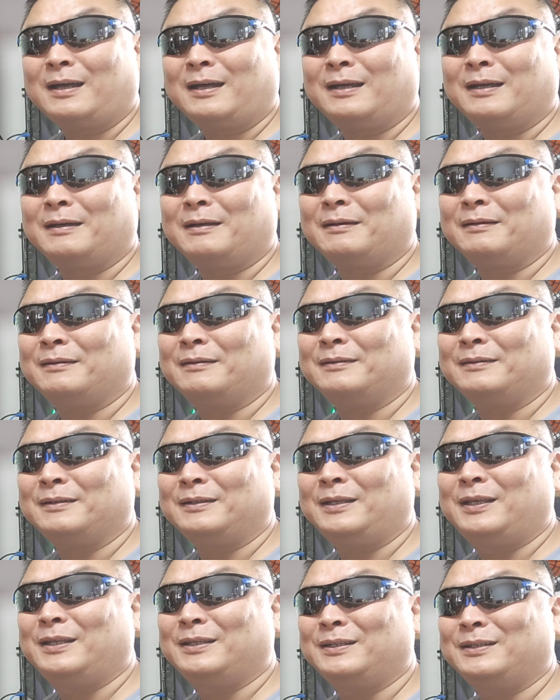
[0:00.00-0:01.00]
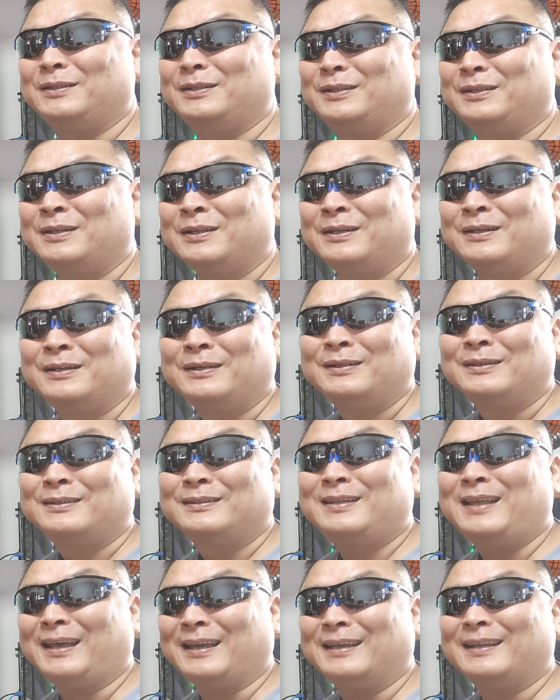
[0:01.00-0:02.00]
な
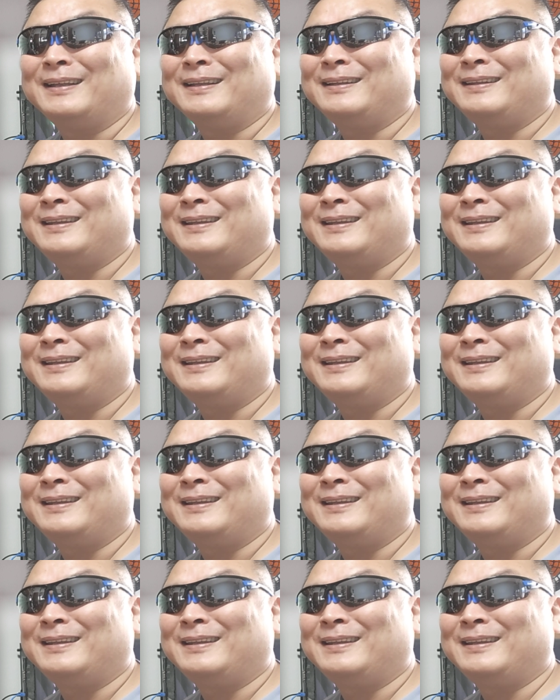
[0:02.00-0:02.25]
で